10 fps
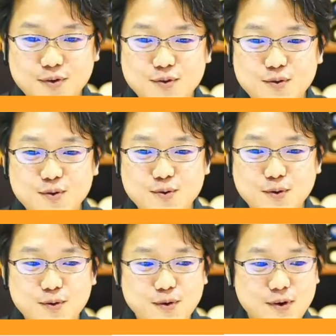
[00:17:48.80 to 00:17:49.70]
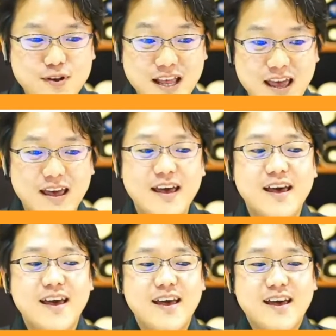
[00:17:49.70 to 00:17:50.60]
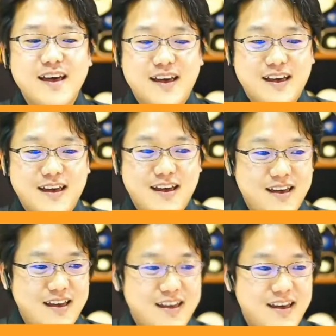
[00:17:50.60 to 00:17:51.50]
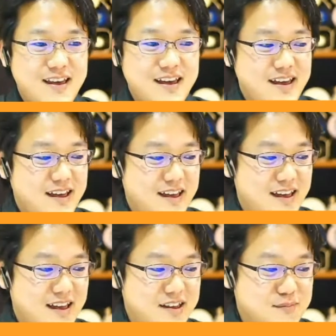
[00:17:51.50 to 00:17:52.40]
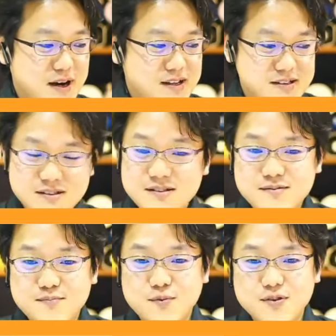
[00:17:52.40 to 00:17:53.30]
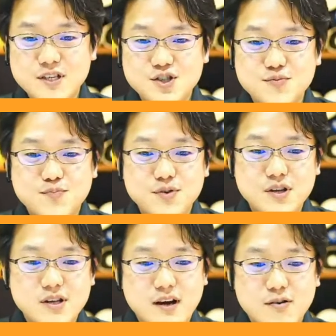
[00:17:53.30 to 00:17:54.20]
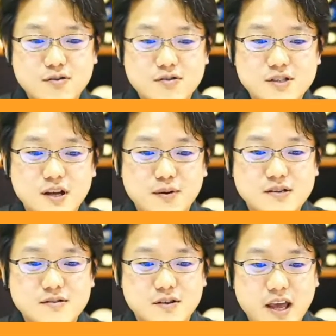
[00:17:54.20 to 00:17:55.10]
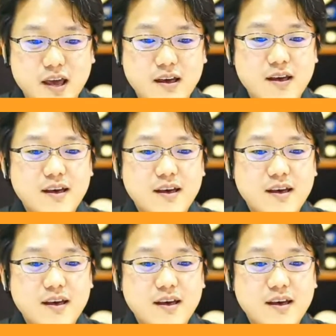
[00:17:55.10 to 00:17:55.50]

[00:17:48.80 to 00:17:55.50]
というところで、えー、今、もう20分になろうとしてますので、